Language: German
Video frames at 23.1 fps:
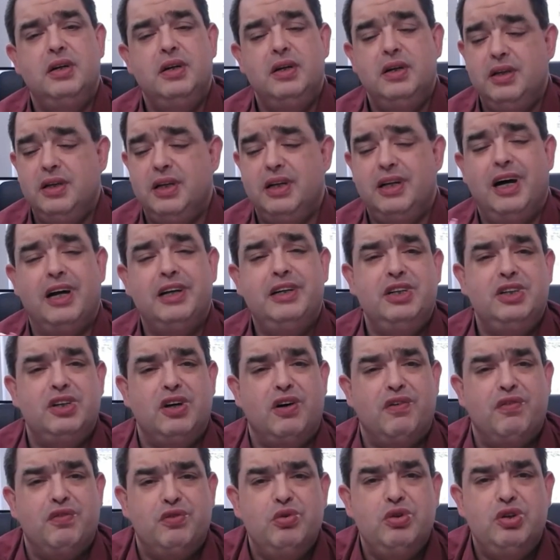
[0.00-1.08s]
dann hatte ich
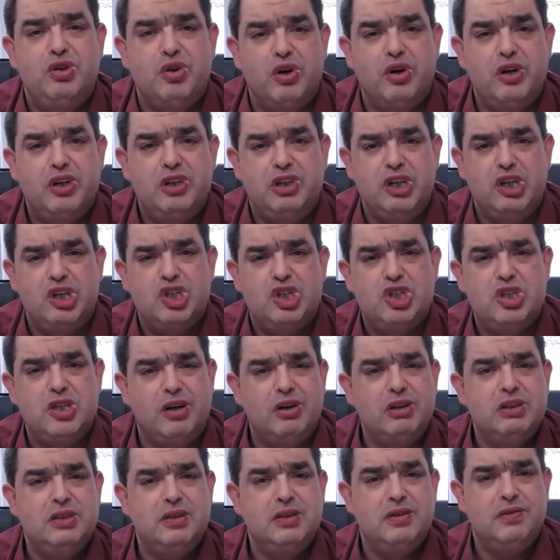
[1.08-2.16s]
auf gut Deutsch die
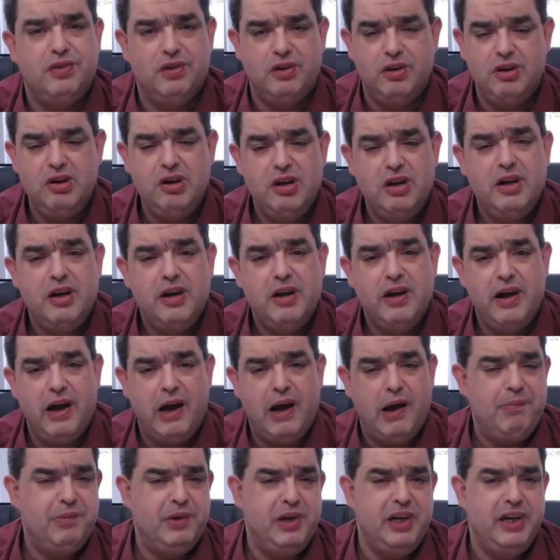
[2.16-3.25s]
Schnauze voll
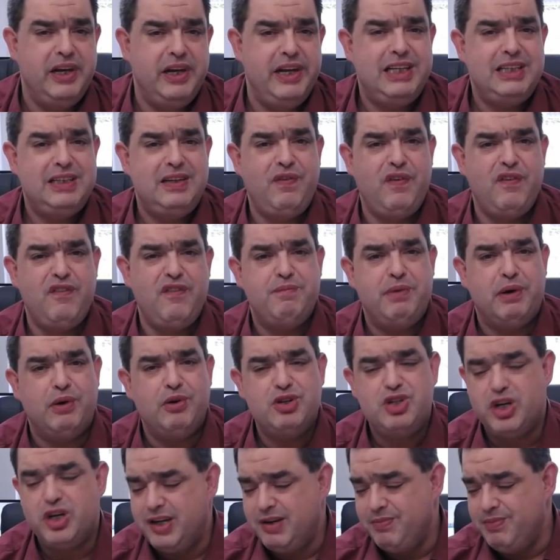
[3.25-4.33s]
habe die nächsten fünf
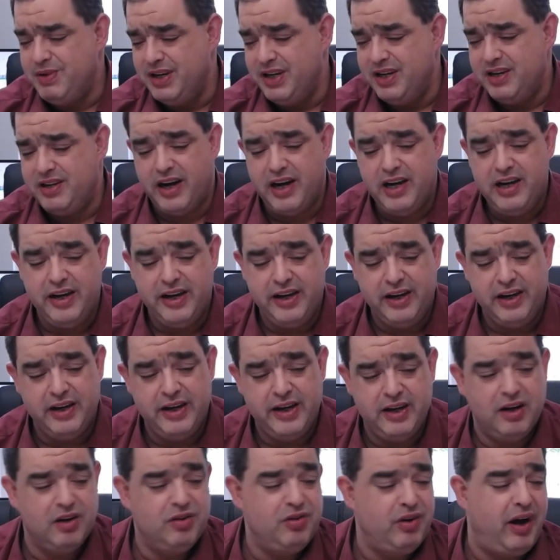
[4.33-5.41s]
Bauschritte mir die Teile hingelegt,
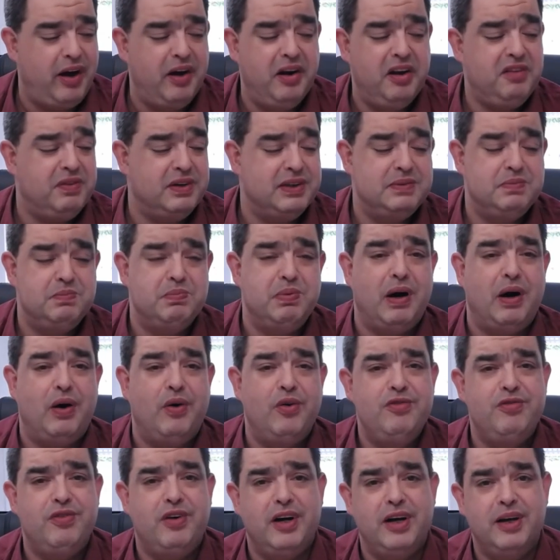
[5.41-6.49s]
also alles, was
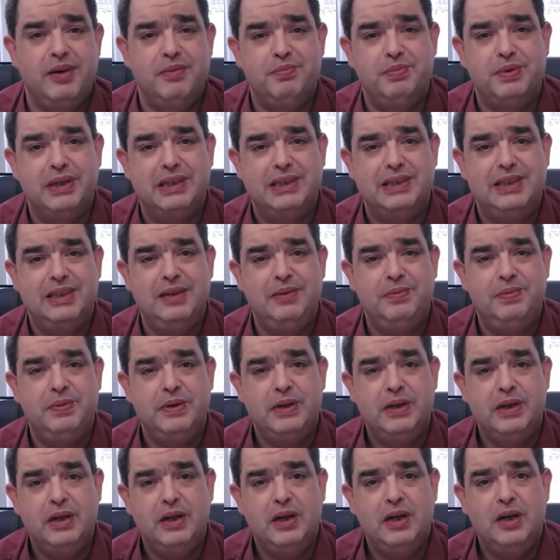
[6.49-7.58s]
braun war im Prinzip,
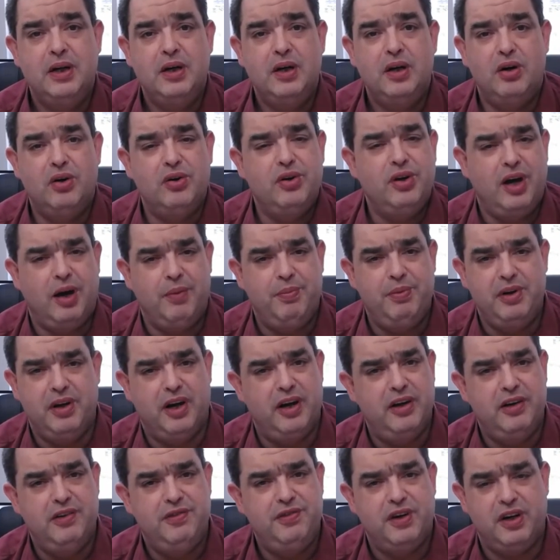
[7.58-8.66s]
und habe ihn
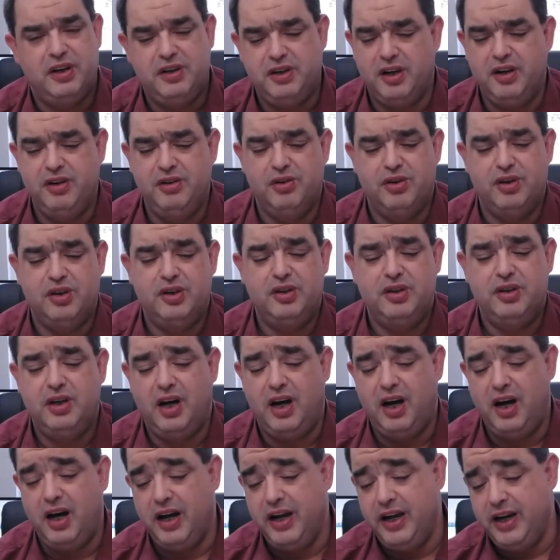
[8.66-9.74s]
einfach dann noch
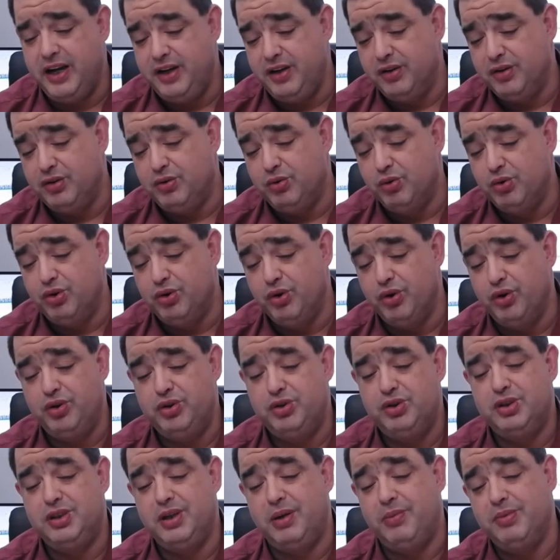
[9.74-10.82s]
eigenen Gutdünken
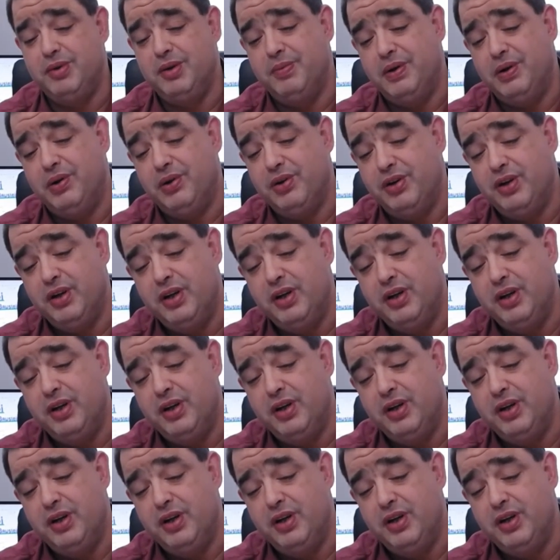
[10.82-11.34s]
zusammengebaut.